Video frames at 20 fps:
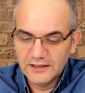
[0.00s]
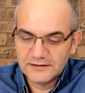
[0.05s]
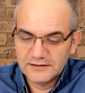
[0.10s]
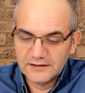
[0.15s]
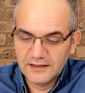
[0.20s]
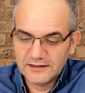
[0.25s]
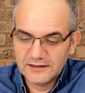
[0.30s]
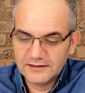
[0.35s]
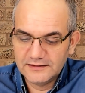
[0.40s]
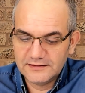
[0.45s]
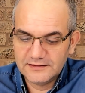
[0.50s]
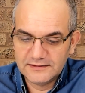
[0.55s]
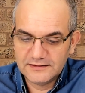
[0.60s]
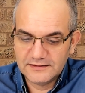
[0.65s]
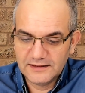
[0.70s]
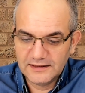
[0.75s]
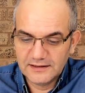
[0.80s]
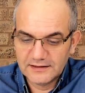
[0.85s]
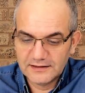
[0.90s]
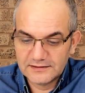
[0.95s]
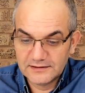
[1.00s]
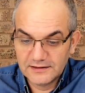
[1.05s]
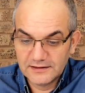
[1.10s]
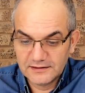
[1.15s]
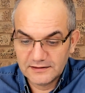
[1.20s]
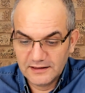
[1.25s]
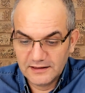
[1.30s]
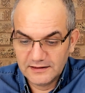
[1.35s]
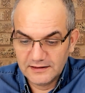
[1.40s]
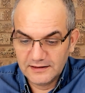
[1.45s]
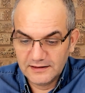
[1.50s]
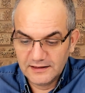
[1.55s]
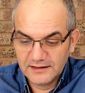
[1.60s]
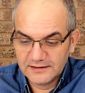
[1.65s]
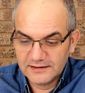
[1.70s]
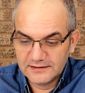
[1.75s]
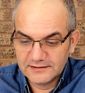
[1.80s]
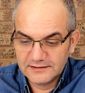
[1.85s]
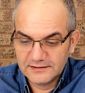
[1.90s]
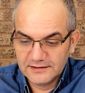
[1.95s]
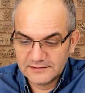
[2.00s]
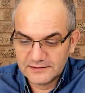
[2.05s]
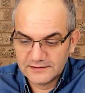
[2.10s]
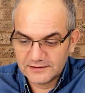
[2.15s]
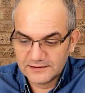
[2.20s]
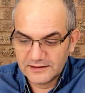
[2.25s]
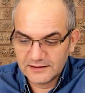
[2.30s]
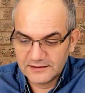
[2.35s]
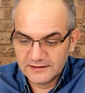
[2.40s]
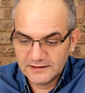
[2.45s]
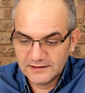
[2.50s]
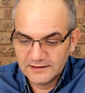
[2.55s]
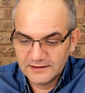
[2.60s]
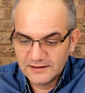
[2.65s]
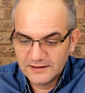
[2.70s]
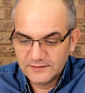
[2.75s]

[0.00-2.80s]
Tarih sizi de yazacak, tarih herkesi yazacak.''